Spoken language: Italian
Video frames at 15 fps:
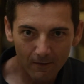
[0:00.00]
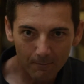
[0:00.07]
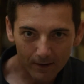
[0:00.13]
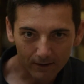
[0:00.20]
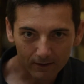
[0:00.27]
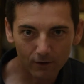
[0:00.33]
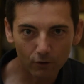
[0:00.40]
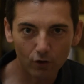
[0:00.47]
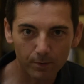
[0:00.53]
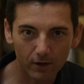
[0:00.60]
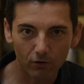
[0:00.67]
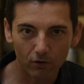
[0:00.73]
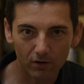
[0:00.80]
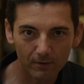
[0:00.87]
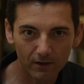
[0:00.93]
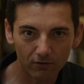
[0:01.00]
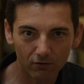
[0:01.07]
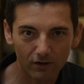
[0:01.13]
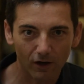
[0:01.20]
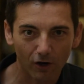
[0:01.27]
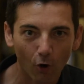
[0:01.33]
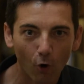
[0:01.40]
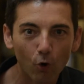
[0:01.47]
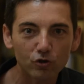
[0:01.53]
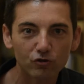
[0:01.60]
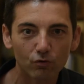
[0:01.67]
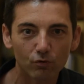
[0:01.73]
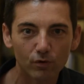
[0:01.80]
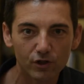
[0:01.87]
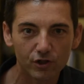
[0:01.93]
parti con i piccoli mattoni e
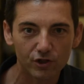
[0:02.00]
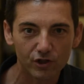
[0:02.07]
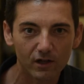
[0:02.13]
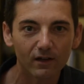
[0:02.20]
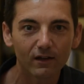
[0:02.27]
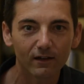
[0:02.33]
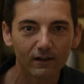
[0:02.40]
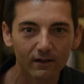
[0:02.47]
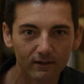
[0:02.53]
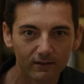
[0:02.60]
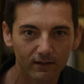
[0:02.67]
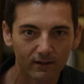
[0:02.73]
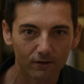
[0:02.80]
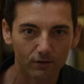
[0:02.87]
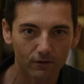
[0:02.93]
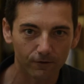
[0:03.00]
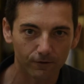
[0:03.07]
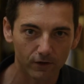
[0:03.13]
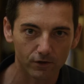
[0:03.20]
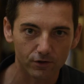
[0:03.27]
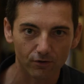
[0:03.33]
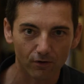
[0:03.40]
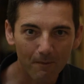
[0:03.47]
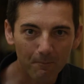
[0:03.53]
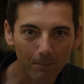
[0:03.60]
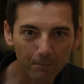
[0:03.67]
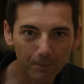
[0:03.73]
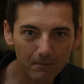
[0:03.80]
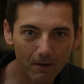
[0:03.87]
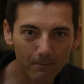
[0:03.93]
costruisci l'intero edificio. Ma
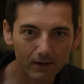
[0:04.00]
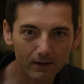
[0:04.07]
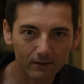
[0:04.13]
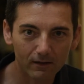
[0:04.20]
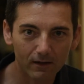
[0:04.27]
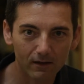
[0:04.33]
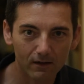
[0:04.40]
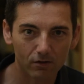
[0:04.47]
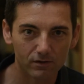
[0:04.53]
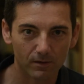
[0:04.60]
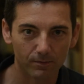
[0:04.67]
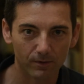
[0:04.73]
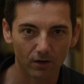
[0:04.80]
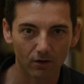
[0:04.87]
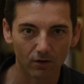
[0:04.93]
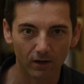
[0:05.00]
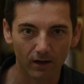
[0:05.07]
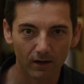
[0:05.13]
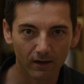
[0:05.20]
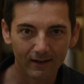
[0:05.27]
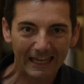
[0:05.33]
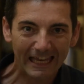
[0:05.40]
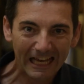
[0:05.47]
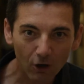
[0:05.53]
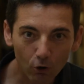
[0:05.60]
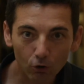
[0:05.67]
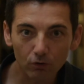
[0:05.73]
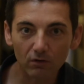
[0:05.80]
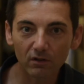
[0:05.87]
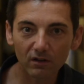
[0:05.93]
prima parti dalle cose piccole e
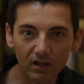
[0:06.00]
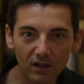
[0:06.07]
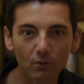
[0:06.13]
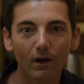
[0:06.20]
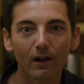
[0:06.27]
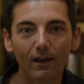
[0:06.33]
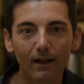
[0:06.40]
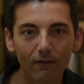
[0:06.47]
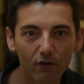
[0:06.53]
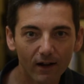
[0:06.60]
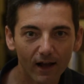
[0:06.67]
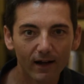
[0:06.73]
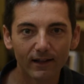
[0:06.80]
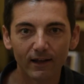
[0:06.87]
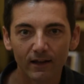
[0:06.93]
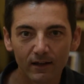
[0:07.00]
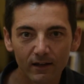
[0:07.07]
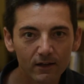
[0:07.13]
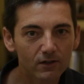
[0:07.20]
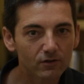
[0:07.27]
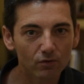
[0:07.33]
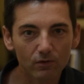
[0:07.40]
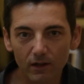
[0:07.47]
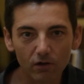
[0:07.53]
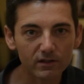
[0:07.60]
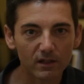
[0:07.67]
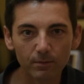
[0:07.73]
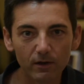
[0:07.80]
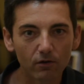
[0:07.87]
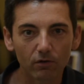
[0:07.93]
continua a lavorare sulle
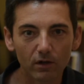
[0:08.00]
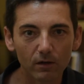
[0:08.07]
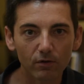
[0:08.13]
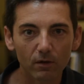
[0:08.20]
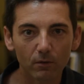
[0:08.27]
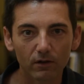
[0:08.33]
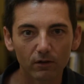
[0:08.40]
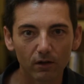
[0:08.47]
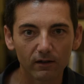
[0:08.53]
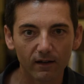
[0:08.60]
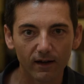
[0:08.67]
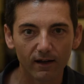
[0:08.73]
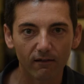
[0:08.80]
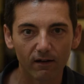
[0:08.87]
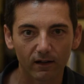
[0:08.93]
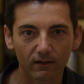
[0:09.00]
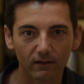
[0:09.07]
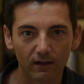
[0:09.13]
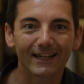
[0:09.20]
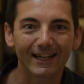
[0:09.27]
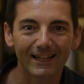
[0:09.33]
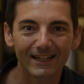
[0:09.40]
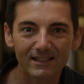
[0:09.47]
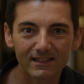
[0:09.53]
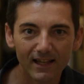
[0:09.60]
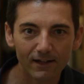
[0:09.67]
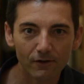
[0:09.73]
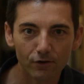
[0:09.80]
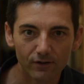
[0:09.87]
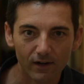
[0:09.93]
cose piccole pure quando andrai avanti.
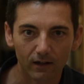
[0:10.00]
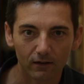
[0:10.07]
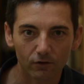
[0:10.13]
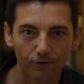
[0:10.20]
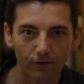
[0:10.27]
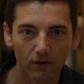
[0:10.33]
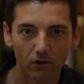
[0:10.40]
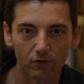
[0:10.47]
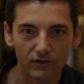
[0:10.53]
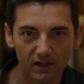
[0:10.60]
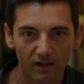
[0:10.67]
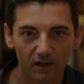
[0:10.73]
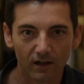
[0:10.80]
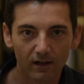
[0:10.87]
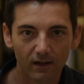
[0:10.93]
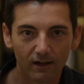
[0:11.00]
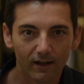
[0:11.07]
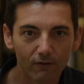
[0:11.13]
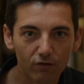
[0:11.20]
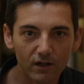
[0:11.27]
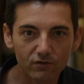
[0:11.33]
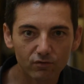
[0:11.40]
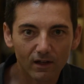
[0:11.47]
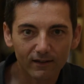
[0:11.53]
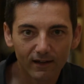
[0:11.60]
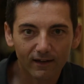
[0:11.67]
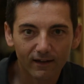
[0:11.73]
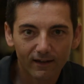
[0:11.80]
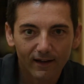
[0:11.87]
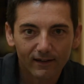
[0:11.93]
Cristiano Ronaldo fa così, lavora sulla
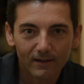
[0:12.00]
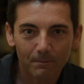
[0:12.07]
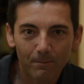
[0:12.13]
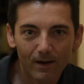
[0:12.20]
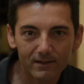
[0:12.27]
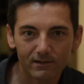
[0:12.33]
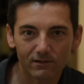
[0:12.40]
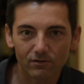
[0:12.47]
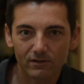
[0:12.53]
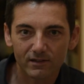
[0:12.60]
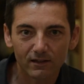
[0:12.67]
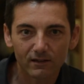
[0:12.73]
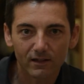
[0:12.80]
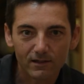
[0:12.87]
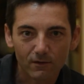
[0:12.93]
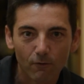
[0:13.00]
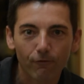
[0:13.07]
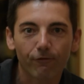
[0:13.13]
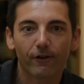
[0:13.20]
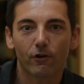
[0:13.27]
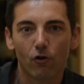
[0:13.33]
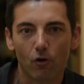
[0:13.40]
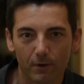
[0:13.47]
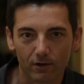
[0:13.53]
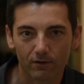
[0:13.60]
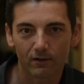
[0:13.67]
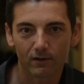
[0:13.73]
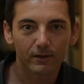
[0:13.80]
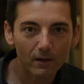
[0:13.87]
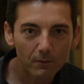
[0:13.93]
tecnica di base nonostante sia un
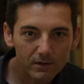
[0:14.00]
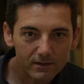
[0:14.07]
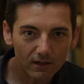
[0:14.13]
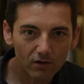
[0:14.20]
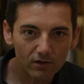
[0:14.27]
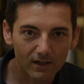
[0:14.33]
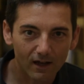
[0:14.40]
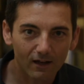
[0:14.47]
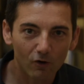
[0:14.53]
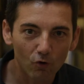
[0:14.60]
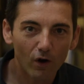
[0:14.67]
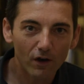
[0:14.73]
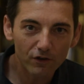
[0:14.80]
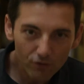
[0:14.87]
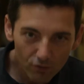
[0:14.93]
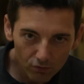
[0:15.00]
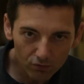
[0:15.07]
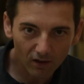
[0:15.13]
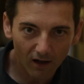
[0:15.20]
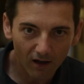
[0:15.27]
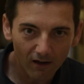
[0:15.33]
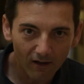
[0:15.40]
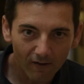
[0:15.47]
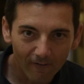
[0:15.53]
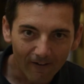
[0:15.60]
fenomeno, perché questa cosa lo aiuta